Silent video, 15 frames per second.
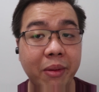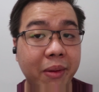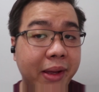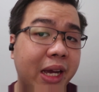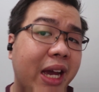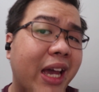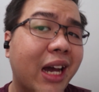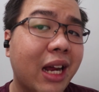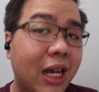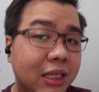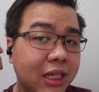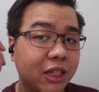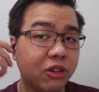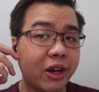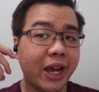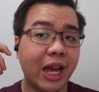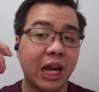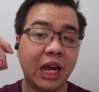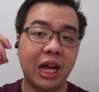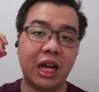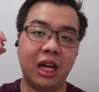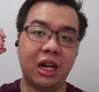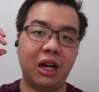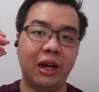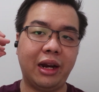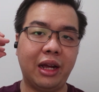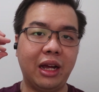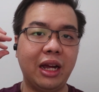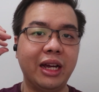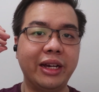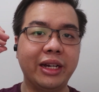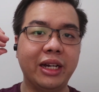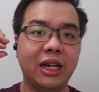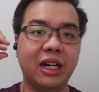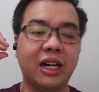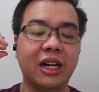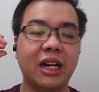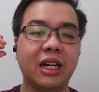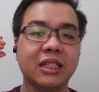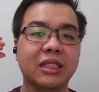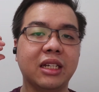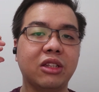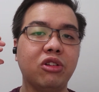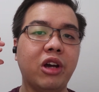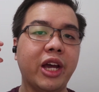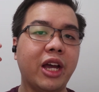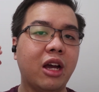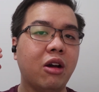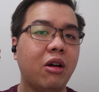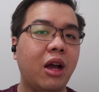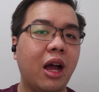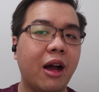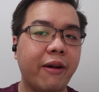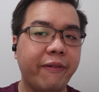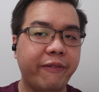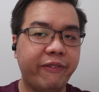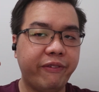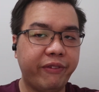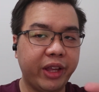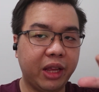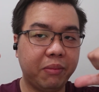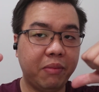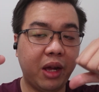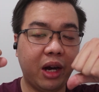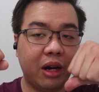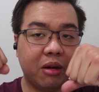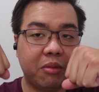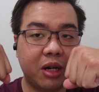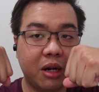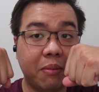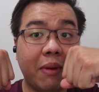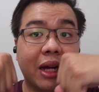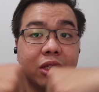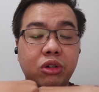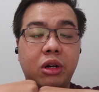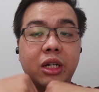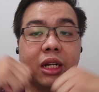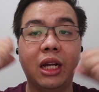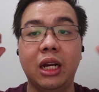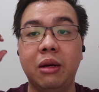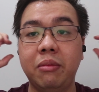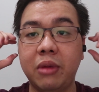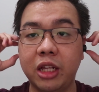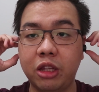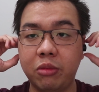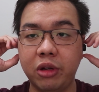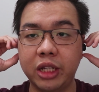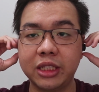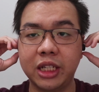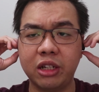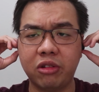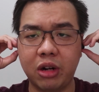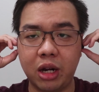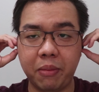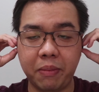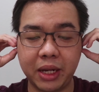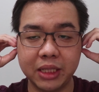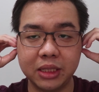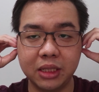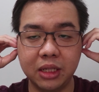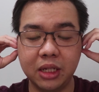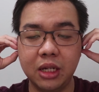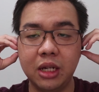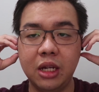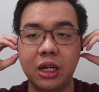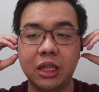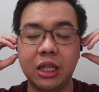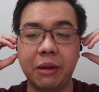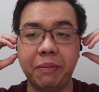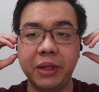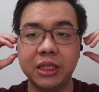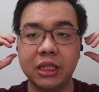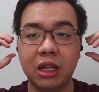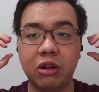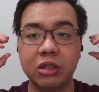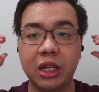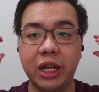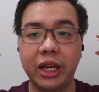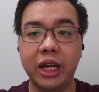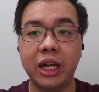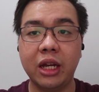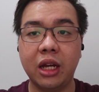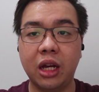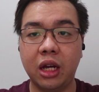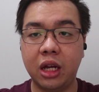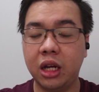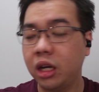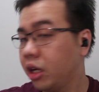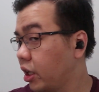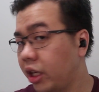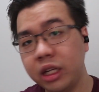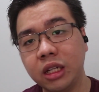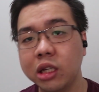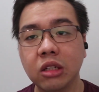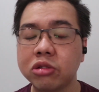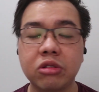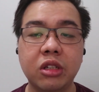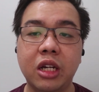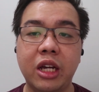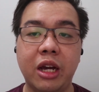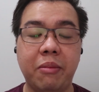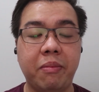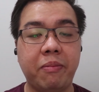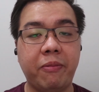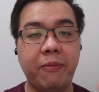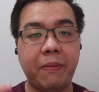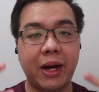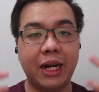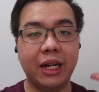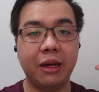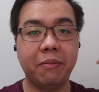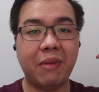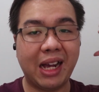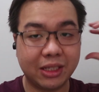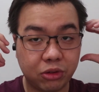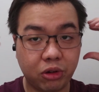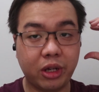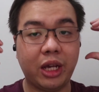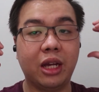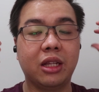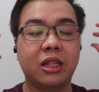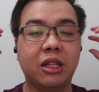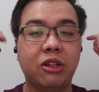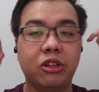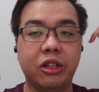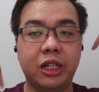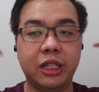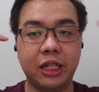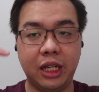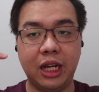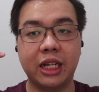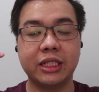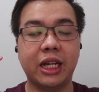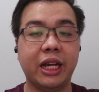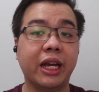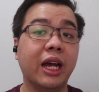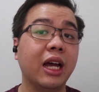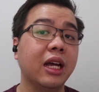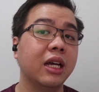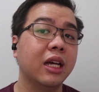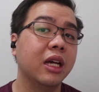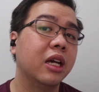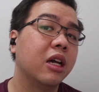memang kayak kerasa itu kayak agak nggak kerasa itu kayak nggak fit bener-bener masuk ke dalam atau mungkin saya kurang pas tapi setahu saya uh, ini sudah yang paling masuk ya untuk di telinga saya